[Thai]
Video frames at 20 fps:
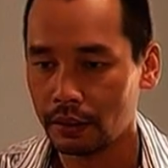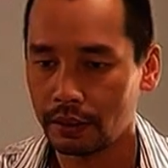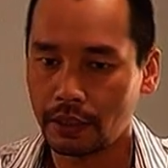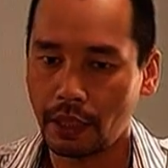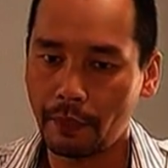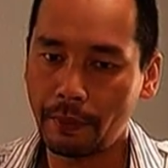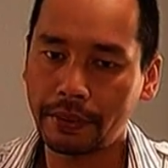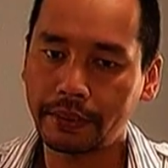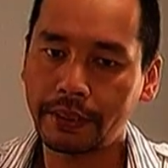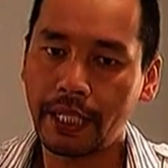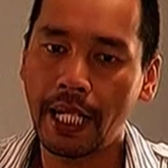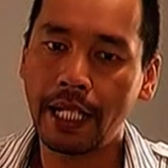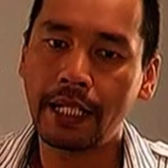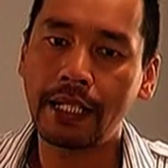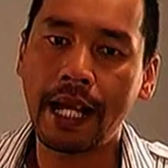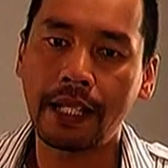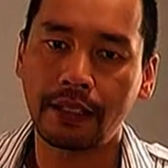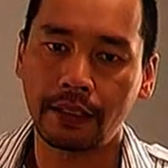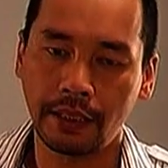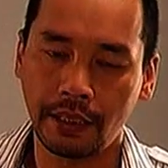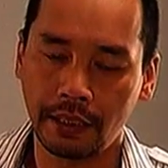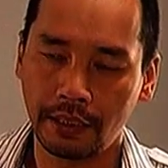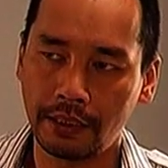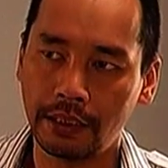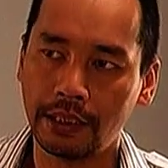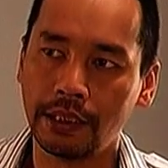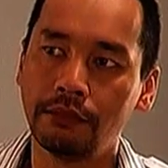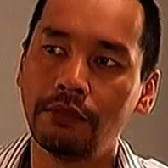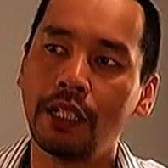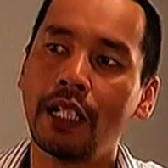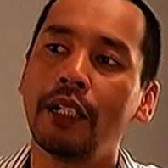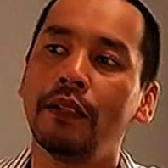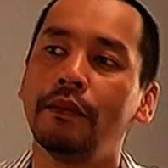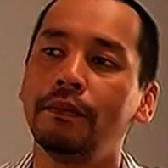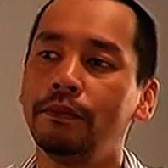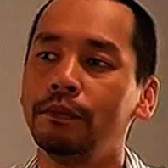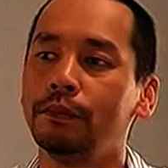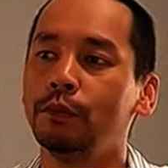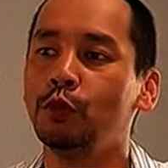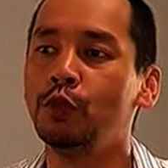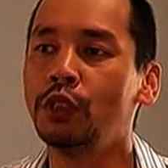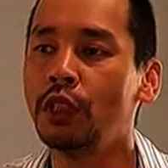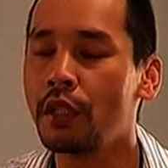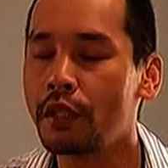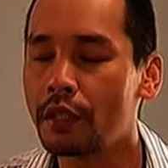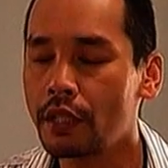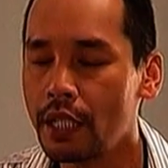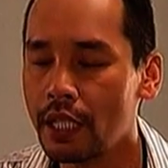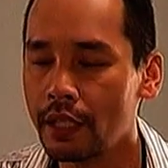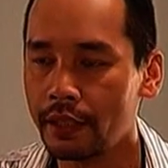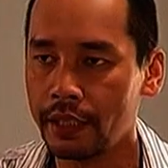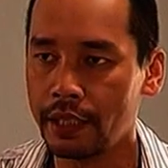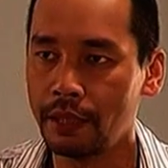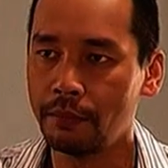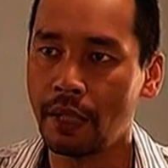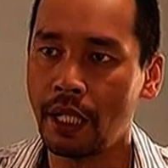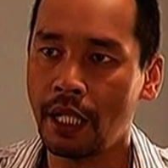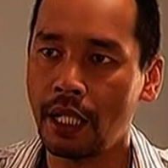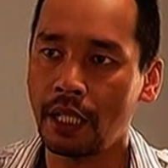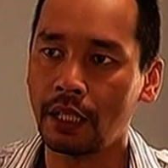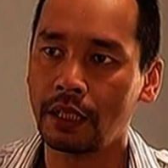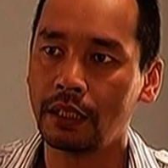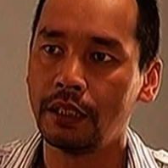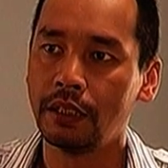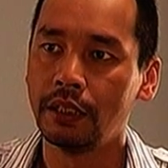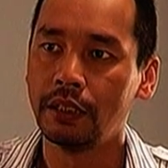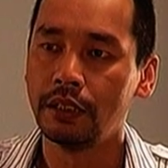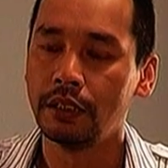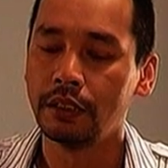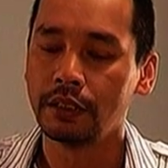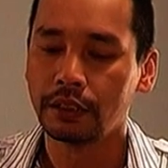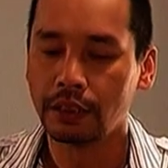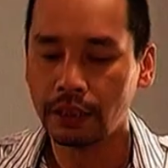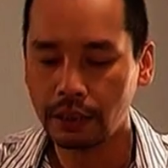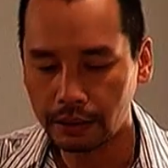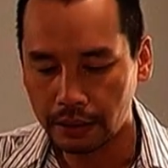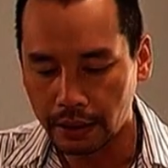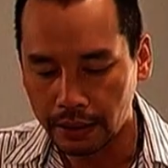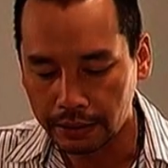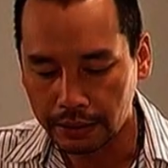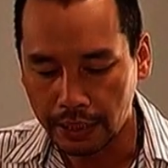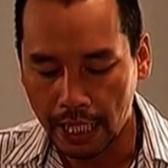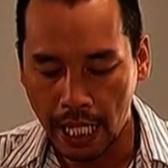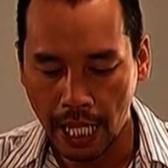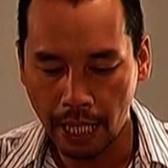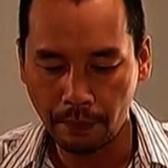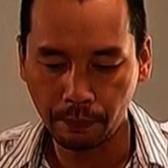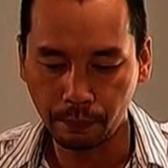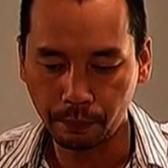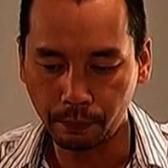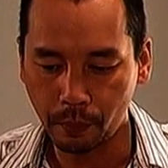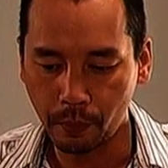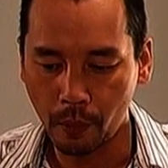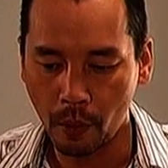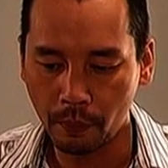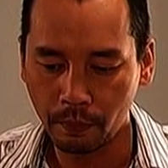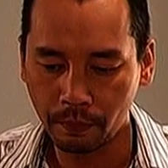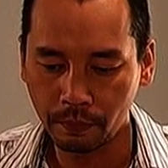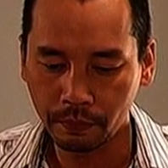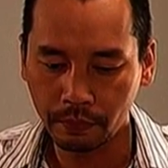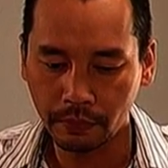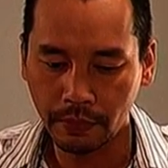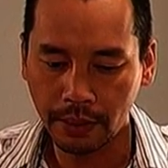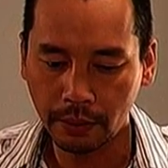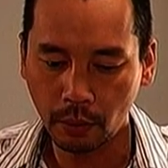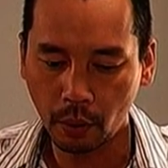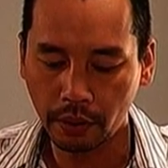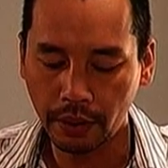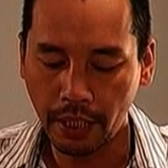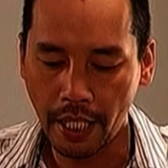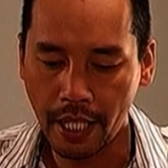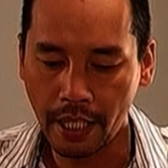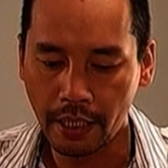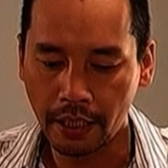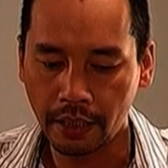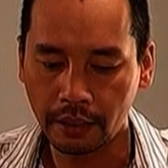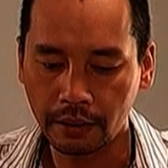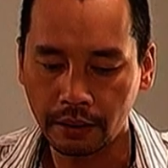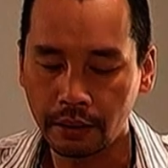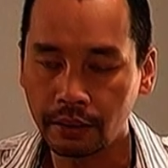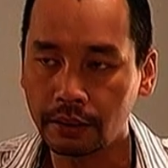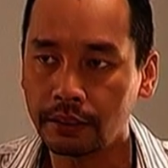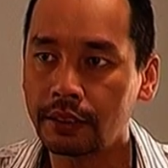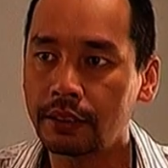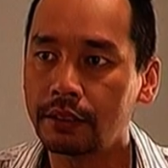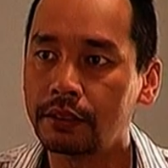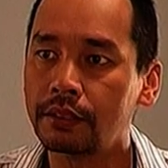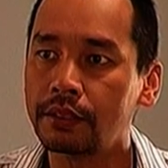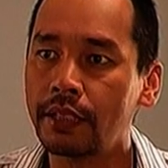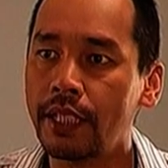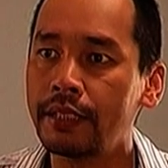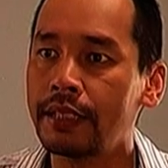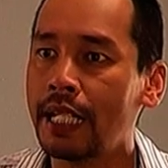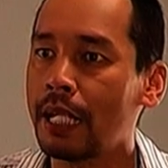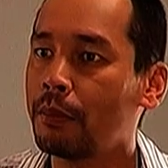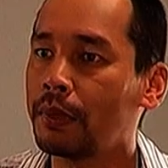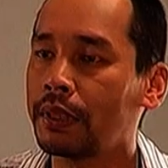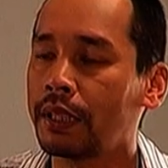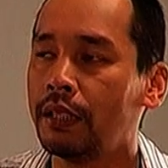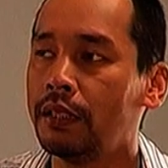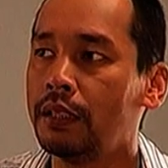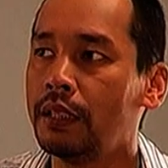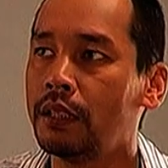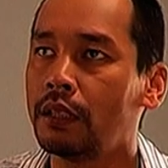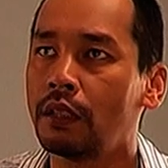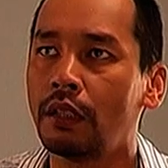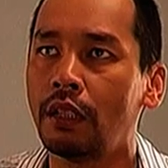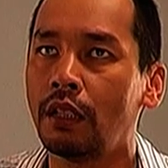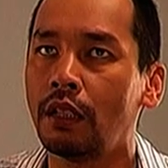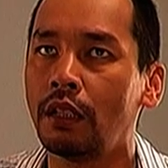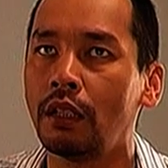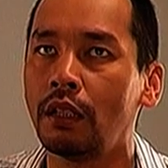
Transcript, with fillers: แต่ปัจจัยหลักเลยคือว่าเนื้อเรื่องดีมากซึ่งได้ถามผมในตัวเท่งนะซึ่งเล่นหนังมาแต่เรื่องก็